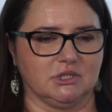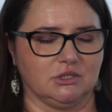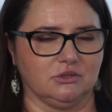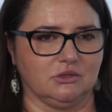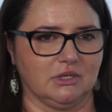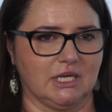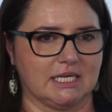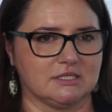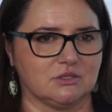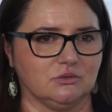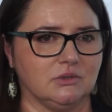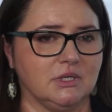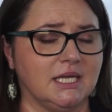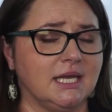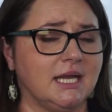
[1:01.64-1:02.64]
tego
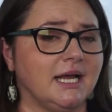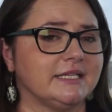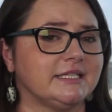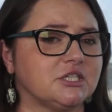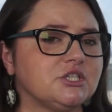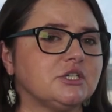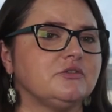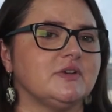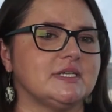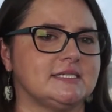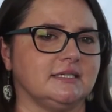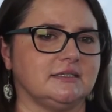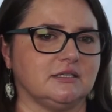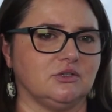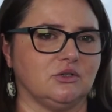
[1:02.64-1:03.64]
dojazdu, a także
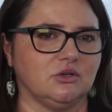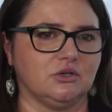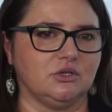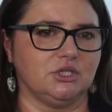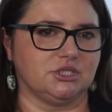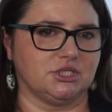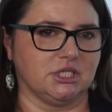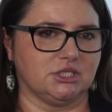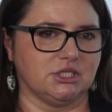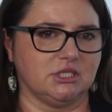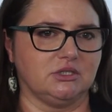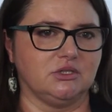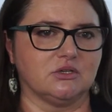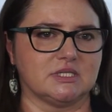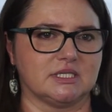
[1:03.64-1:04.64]
kwestie technologiczne,
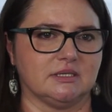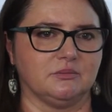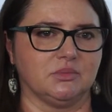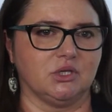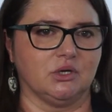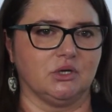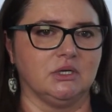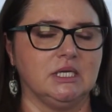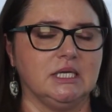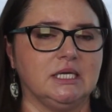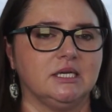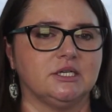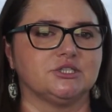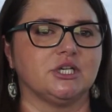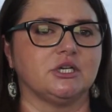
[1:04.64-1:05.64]
czyli dostęp do
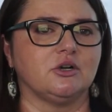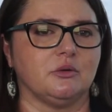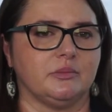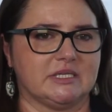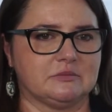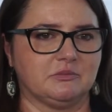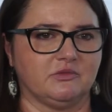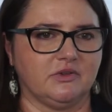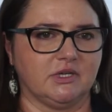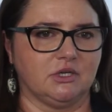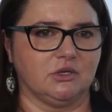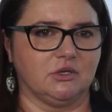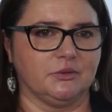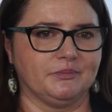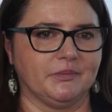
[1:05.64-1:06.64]

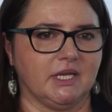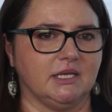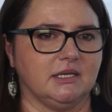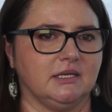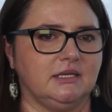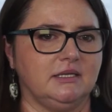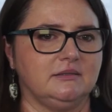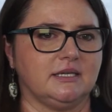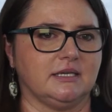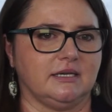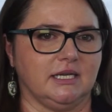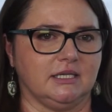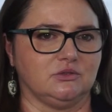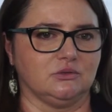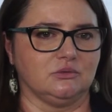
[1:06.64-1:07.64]
szerokopasmowego
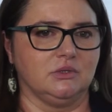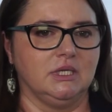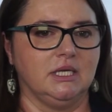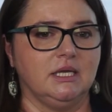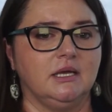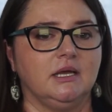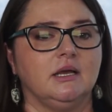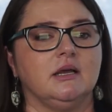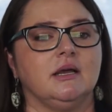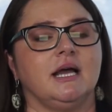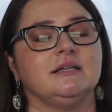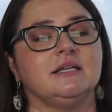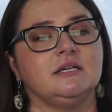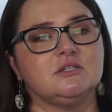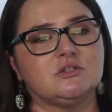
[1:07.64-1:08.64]
internetu.
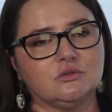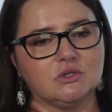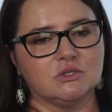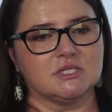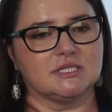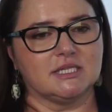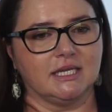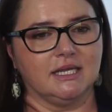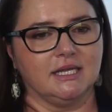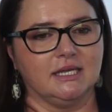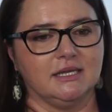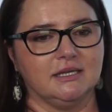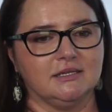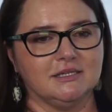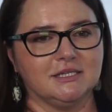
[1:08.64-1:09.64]
Analizując
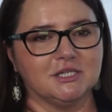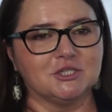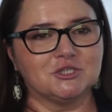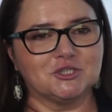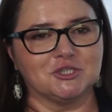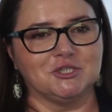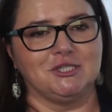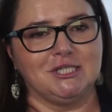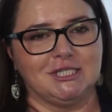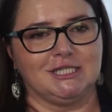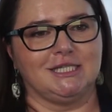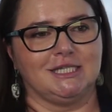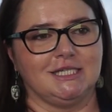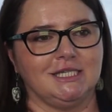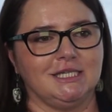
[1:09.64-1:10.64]
te y,
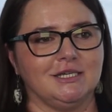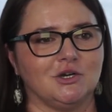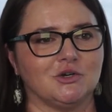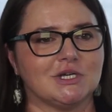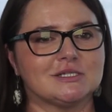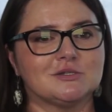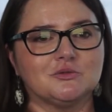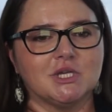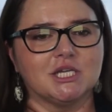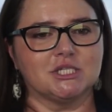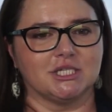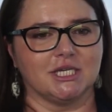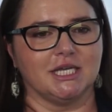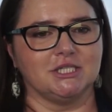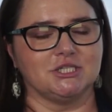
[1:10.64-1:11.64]
czynniki, okazuje
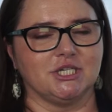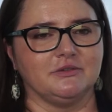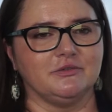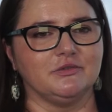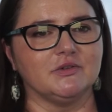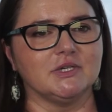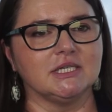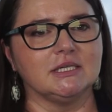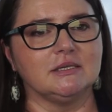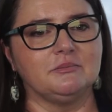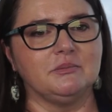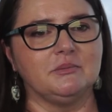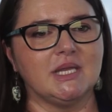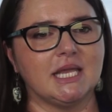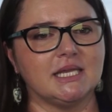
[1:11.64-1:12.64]
się, że w y,
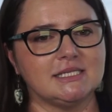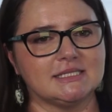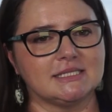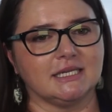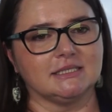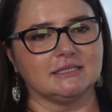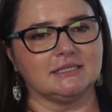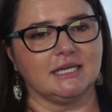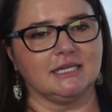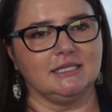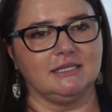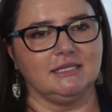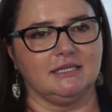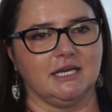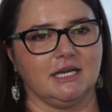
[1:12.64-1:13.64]
miejscach
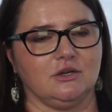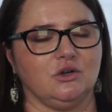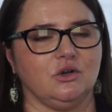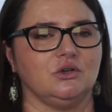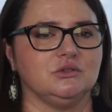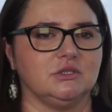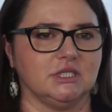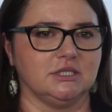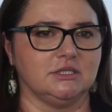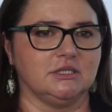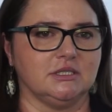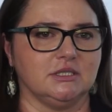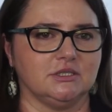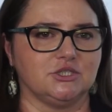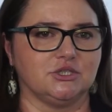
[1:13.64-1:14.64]
takich jak Londyn,
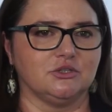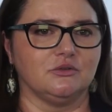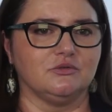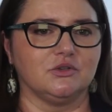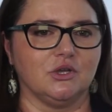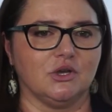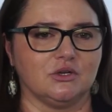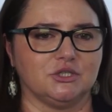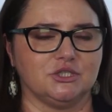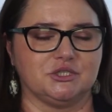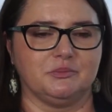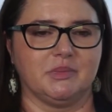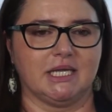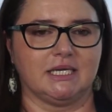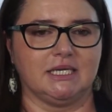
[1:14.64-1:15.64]
y, czy Nowy Jork,
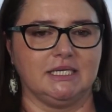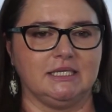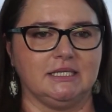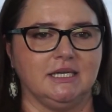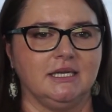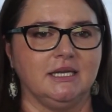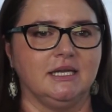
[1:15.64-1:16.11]
czy Berlin,